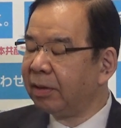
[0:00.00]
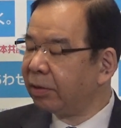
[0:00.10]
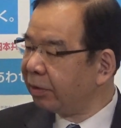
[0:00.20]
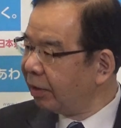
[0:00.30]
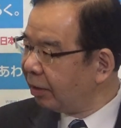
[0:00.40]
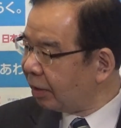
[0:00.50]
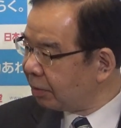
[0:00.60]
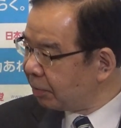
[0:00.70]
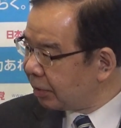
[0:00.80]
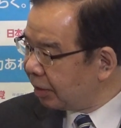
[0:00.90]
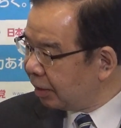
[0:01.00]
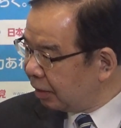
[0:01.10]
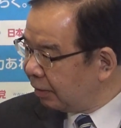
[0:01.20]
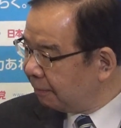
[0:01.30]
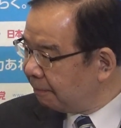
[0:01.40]
直近では橋本さんか
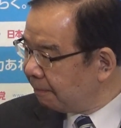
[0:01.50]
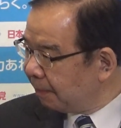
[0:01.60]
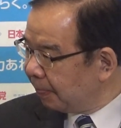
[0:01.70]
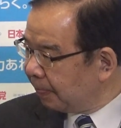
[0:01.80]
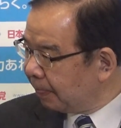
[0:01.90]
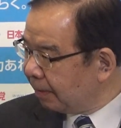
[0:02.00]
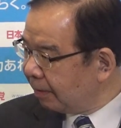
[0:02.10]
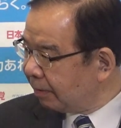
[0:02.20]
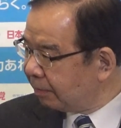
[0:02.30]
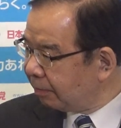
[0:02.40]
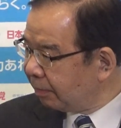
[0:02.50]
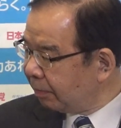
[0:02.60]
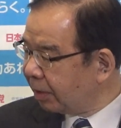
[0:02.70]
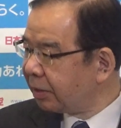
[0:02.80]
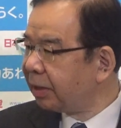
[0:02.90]
な
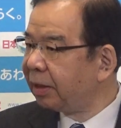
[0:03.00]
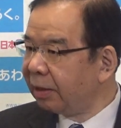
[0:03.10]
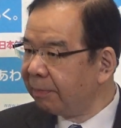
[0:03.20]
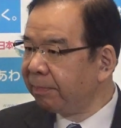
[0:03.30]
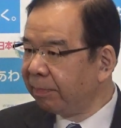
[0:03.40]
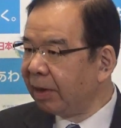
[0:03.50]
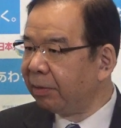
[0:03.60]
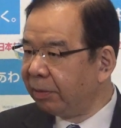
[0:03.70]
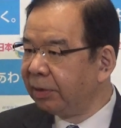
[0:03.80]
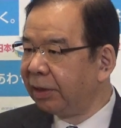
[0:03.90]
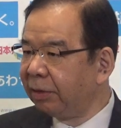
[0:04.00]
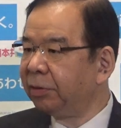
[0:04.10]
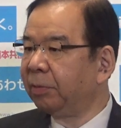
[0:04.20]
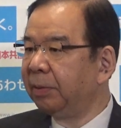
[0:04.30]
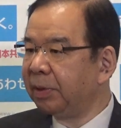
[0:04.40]
宮戸さんかなあの出てる
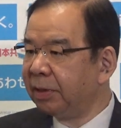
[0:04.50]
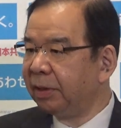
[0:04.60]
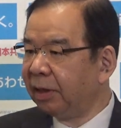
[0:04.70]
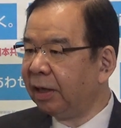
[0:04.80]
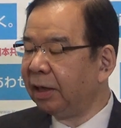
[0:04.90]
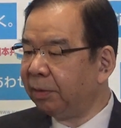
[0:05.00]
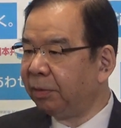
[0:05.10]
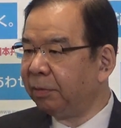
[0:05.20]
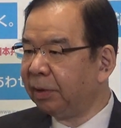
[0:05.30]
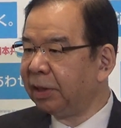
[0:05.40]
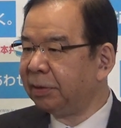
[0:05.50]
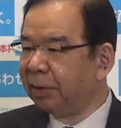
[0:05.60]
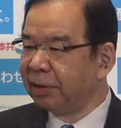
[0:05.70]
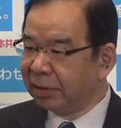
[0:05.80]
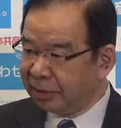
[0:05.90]
と思いますやはりあの私
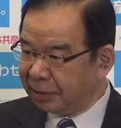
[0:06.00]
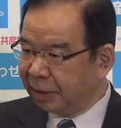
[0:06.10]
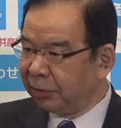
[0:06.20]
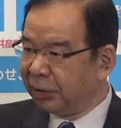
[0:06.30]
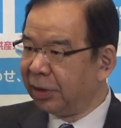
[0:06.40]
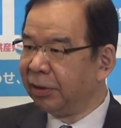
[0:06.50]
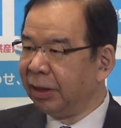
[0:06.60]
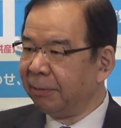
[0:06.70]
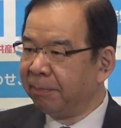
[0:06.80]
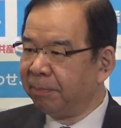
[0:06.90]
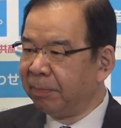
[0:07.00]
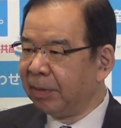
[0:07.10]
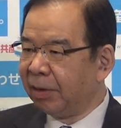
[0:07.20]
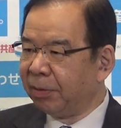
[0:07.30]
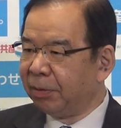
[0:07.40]
は先ほど言ったように
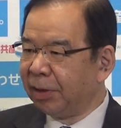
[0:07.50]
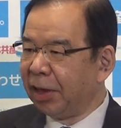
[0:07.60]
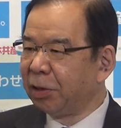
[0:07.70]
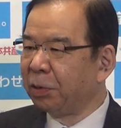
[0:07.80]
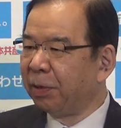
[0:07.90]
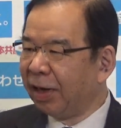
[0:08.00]
あの慶長は